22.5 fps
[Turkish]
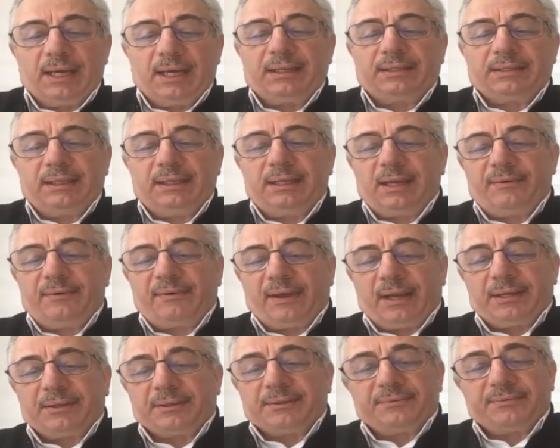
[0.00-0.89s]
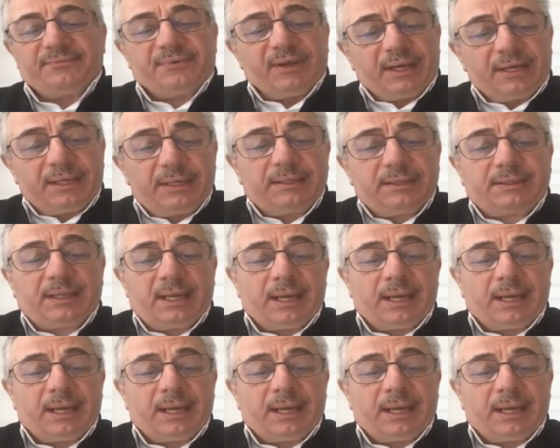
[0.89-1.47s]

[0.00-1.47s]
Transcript: dilediğine verir, verir